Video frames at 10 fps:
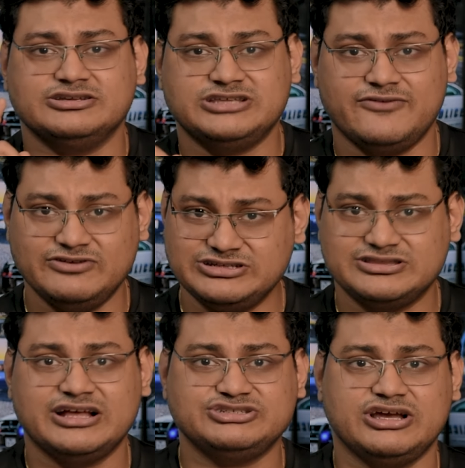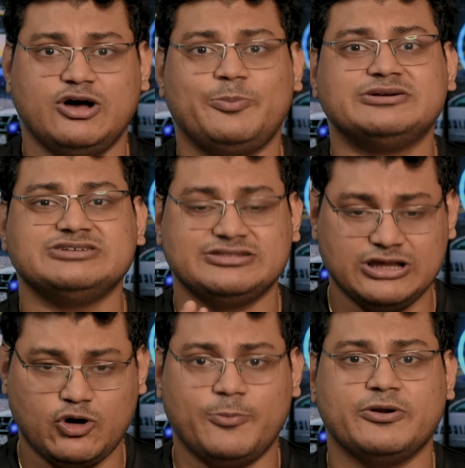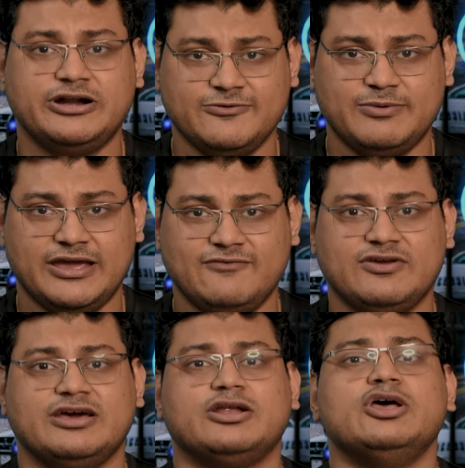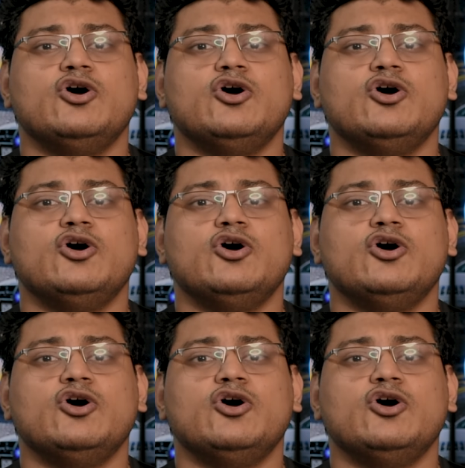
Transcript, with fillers: सर्विस इतना अच्छा ऊपर से इतना कॉपरेटिव बिहेवियर